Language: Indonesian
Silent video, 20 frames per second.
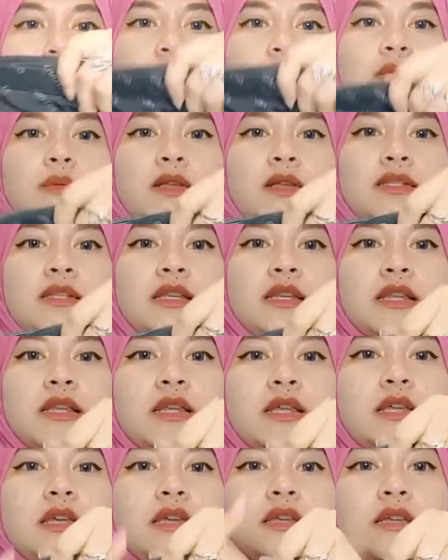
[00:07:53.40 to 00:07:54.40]
sebelah
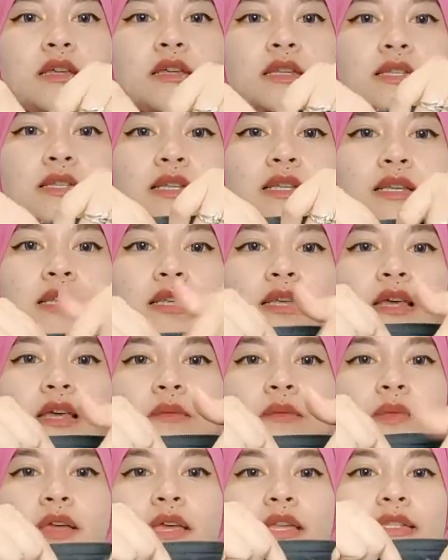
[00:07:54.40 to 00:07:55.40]
sini di sini yang
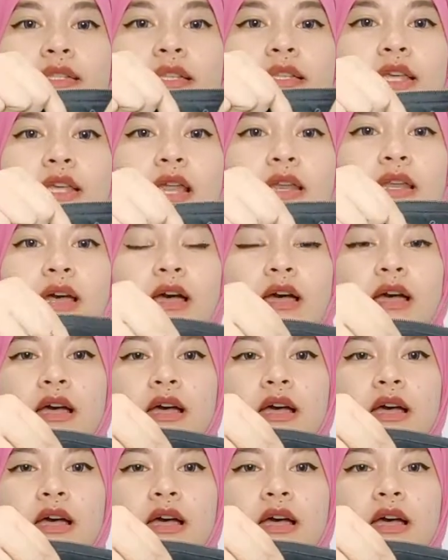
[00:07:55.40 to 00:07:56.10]
bagian sini ada